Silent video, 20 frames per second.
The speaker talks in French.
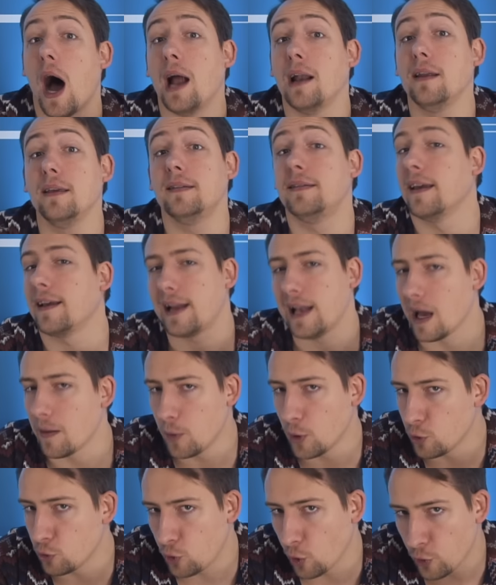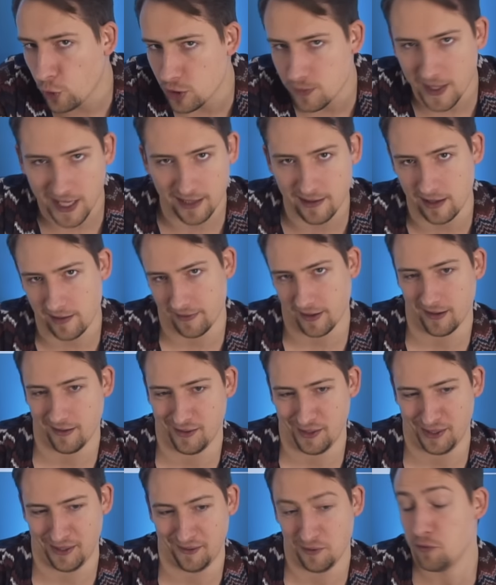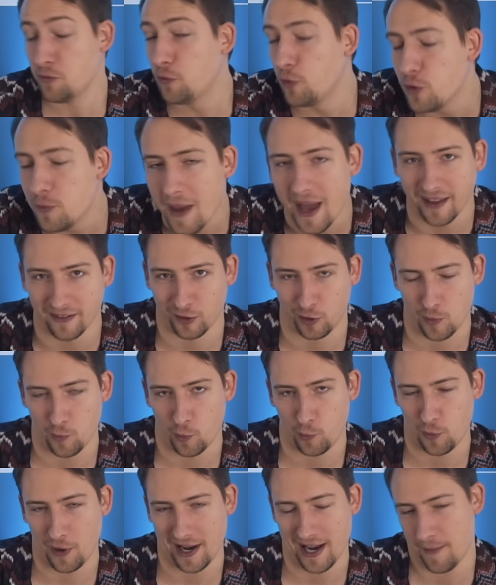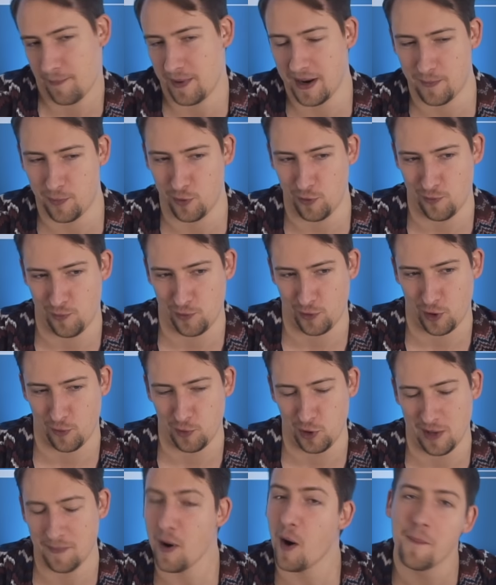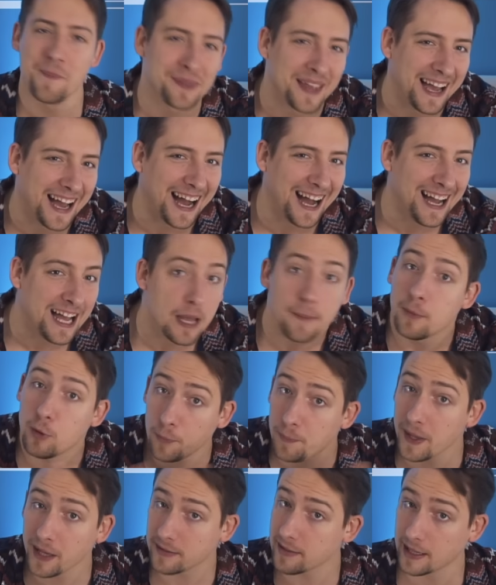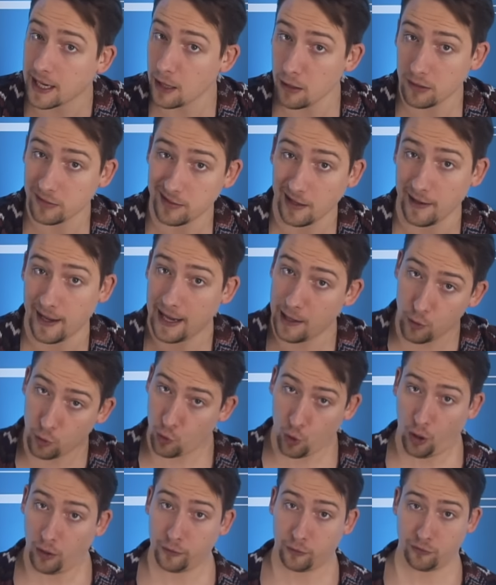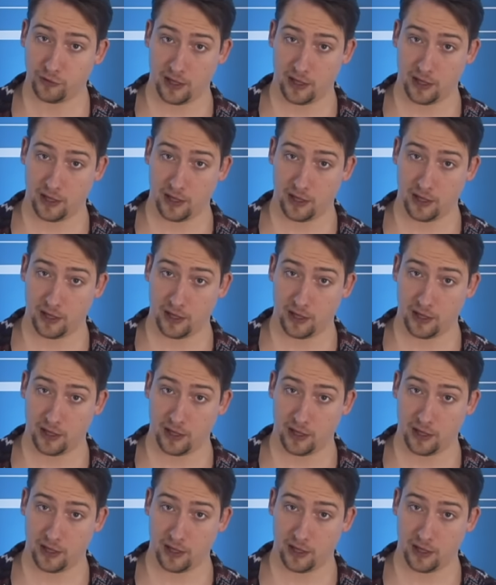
Alice est clairement une curieuse maladive, hein, euh, une fouille merde, comme on pourrait l'appeler plus, plus communément, hein. Mais le pire c'est qu'elle le sait, elle est au courant de tout